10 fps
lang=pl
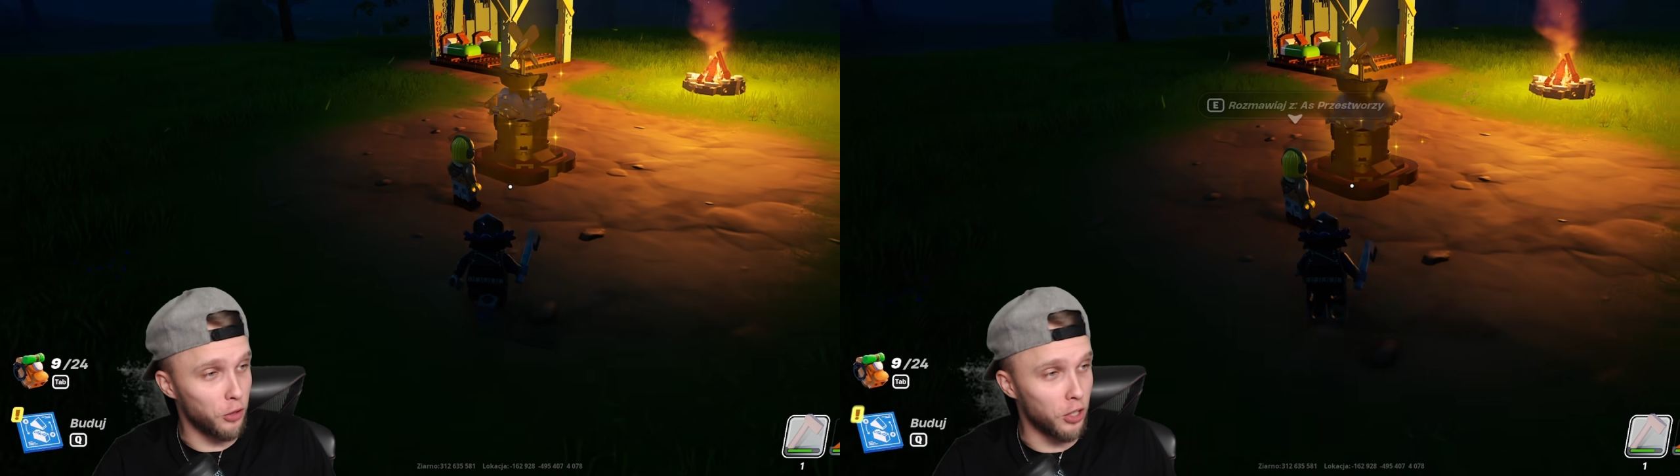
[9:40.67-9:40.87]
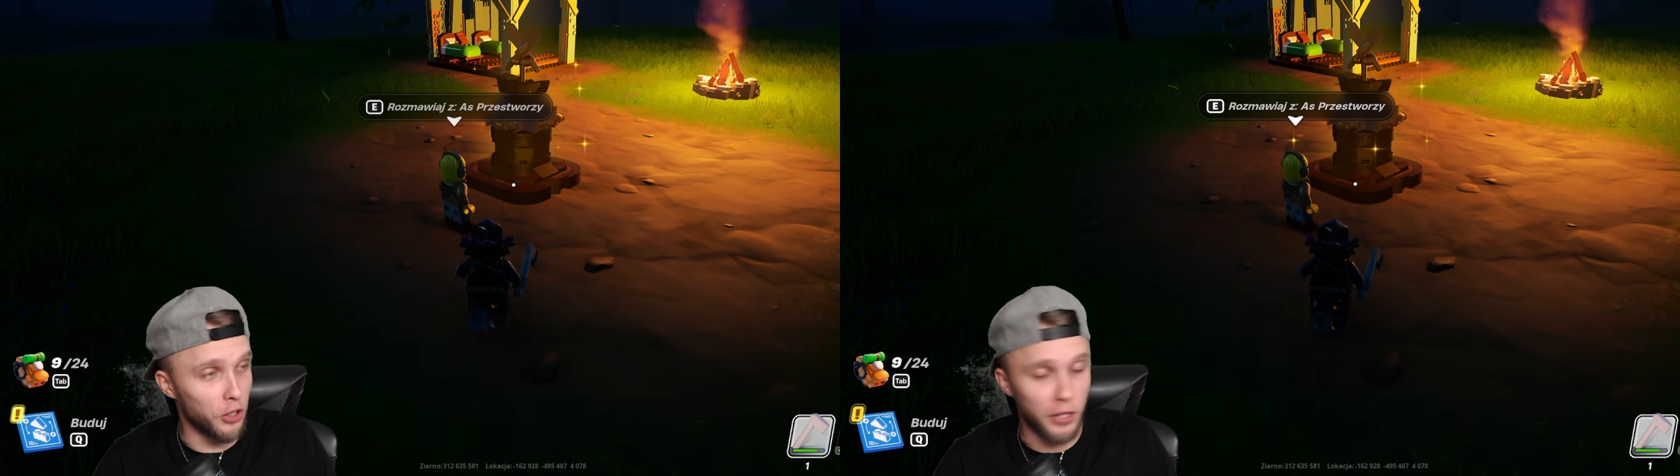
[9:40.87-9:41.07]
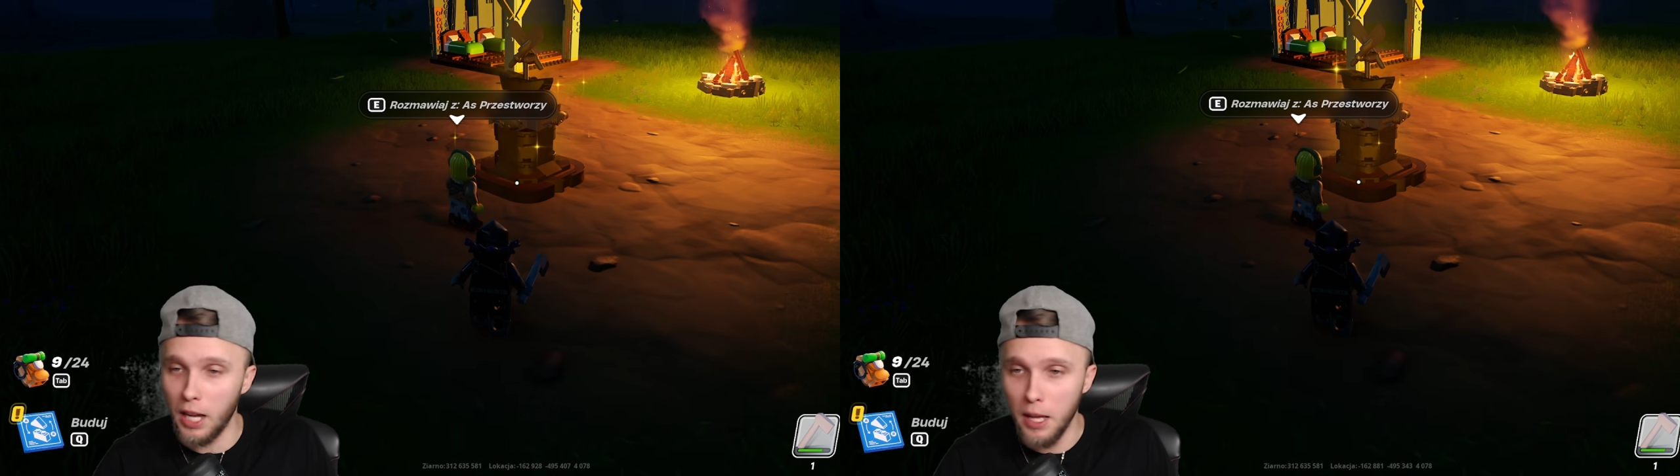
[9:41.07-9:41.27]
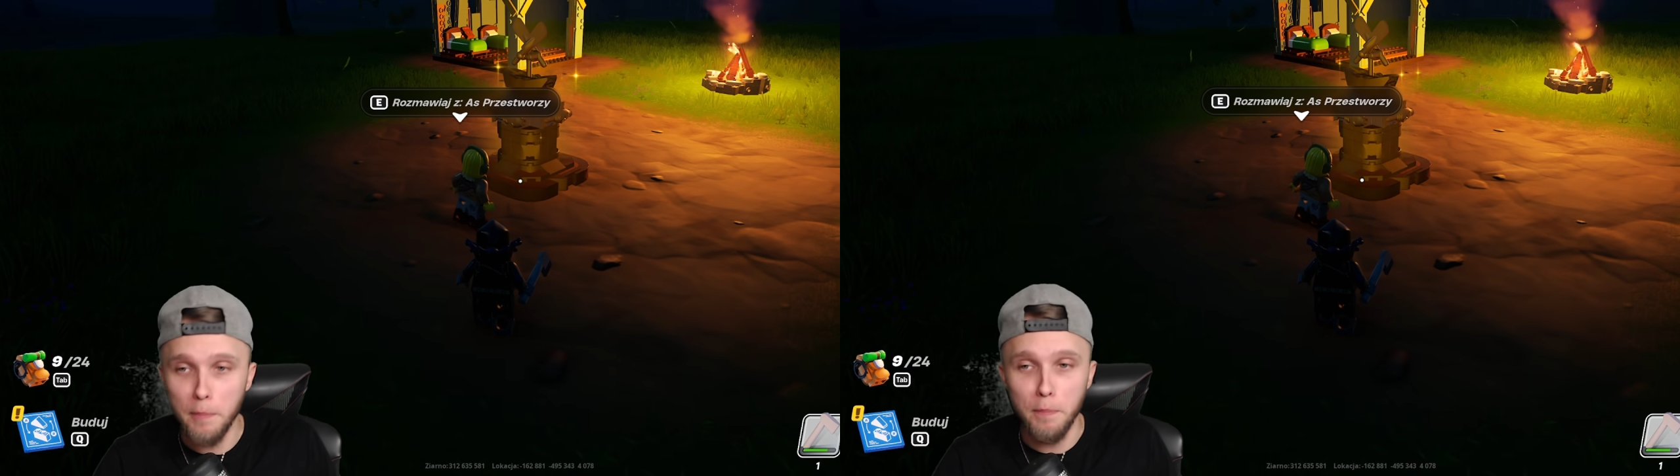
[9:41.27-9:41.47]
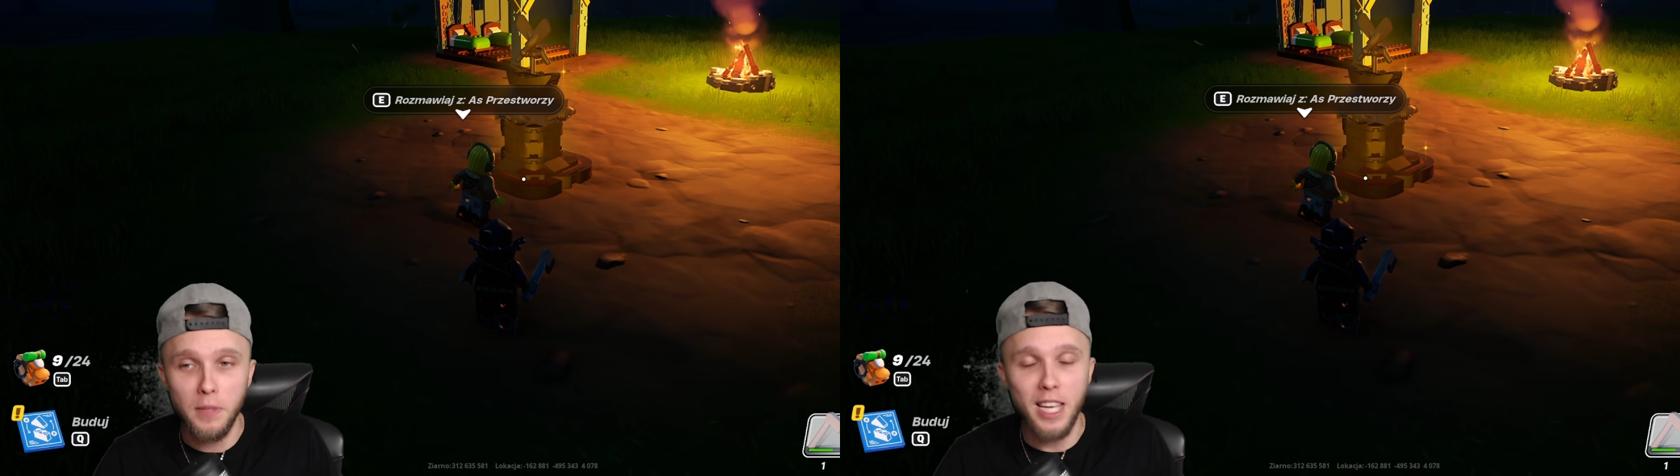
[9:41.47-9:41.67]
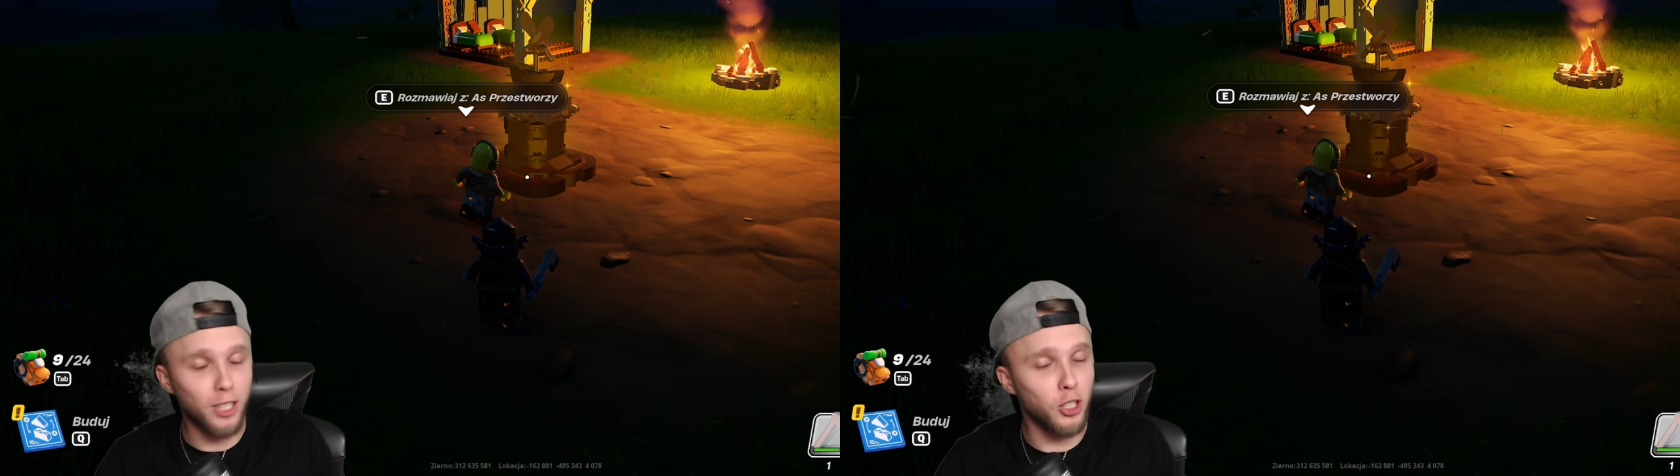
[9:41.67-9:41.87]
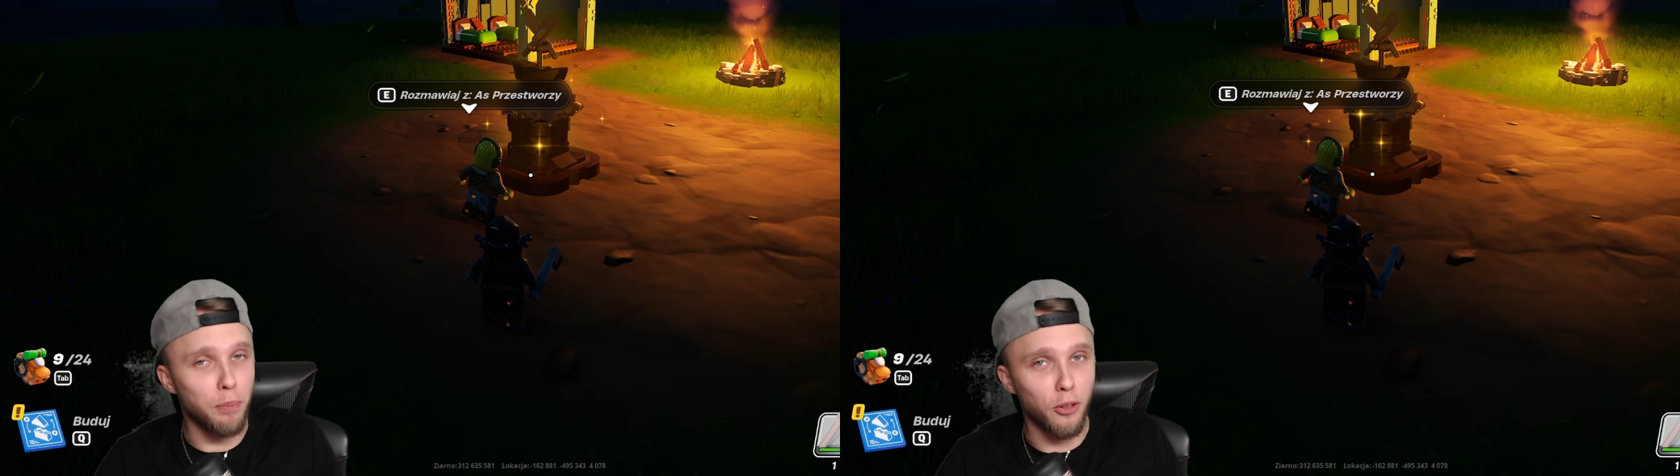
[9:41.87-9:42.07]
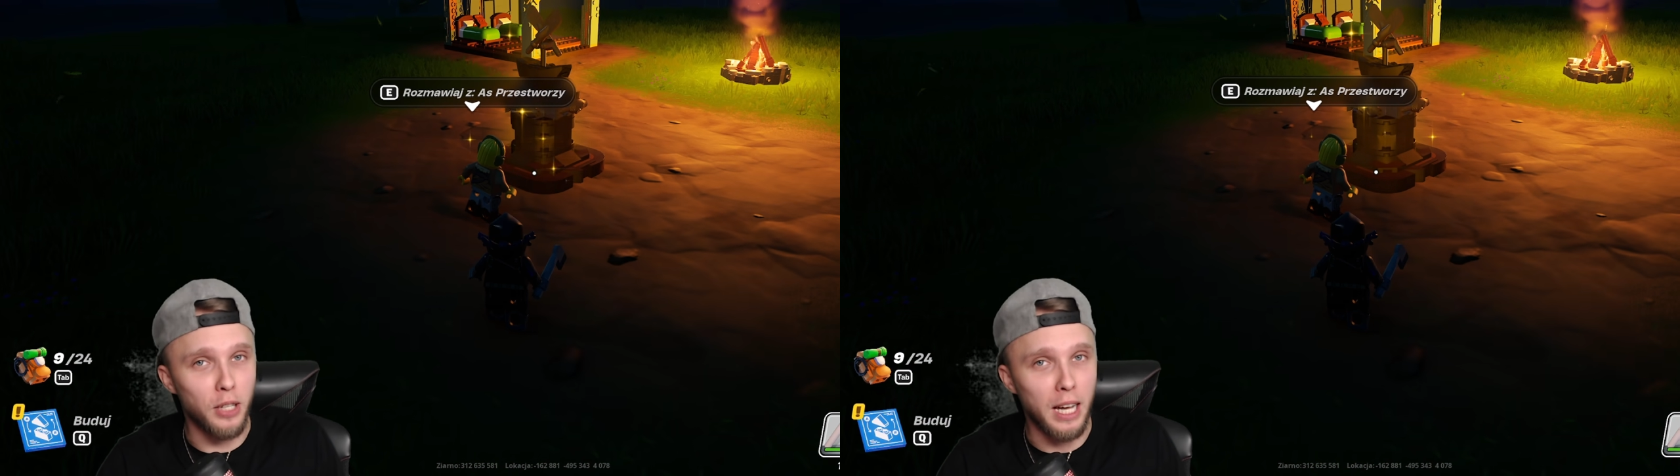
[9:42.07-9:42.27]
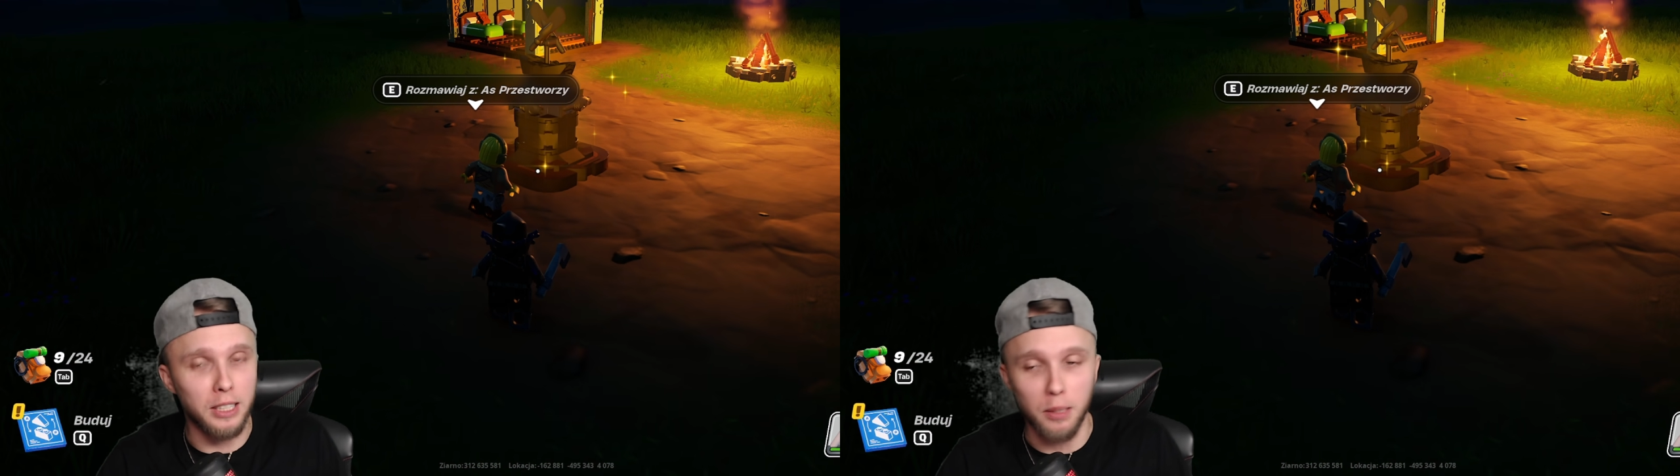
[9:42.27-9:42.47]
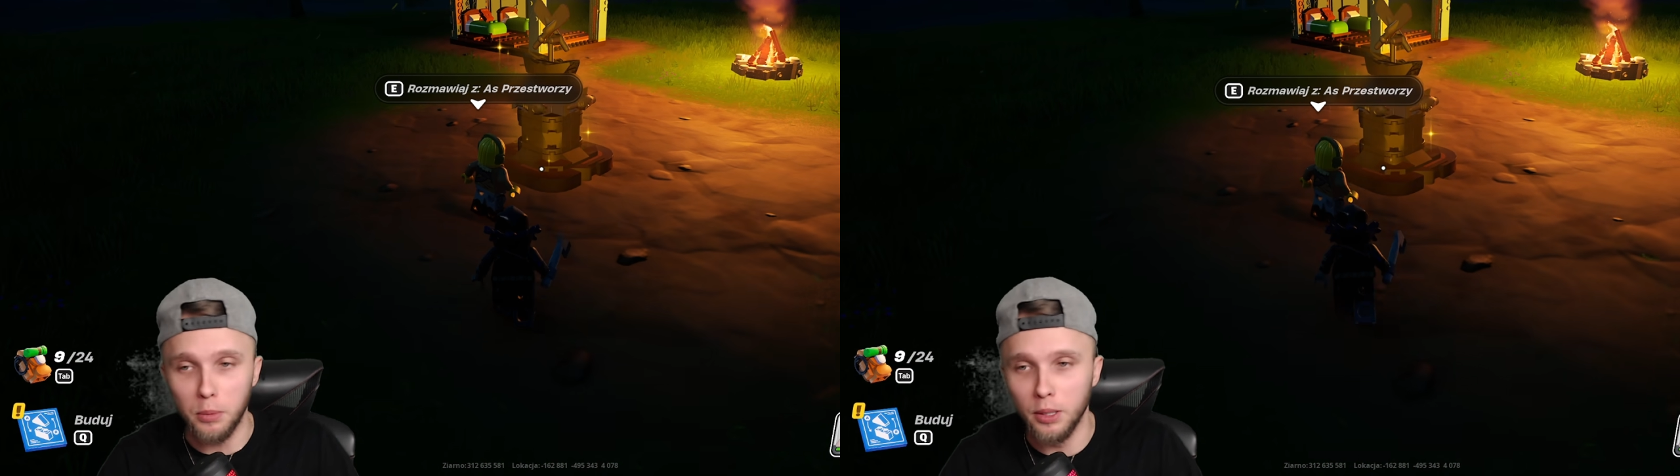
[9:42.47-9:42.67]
wygląda, jak typowy Adam.